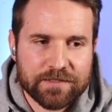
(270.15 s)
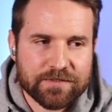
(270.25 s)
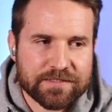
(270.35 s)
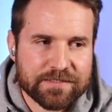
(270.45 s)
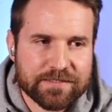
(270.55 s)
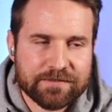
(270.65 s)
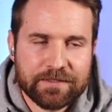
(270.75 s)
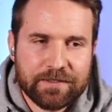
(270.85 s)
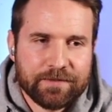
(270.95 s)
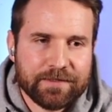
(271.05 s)
Also das ist,
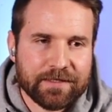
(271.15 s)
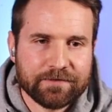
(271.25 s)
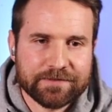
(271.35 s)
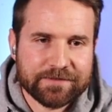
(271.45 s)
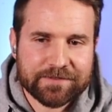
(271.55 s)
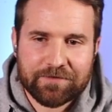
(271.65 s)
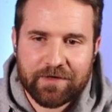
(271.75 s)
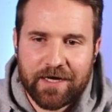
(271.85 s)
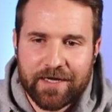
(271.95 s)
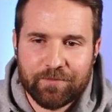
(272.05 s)
ja, das ist
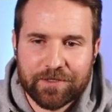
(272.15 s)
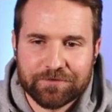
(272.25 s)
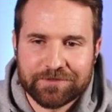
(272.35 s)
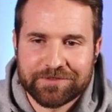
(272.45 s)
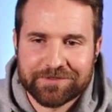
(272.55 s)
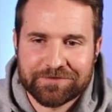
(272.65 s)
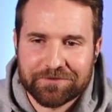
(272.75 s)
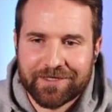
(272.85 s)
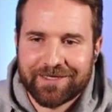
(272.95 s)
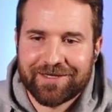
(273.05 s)
einfach Heimat und dieses
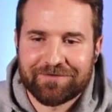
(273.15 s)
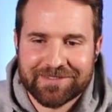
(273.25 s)
zu erklären,